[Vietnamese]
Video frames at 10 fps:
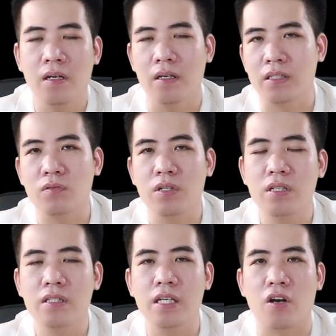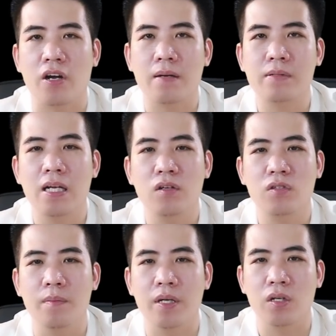ở trong những chương trình hỏi đáp gia liễu
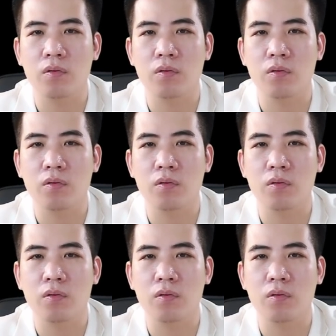thì mình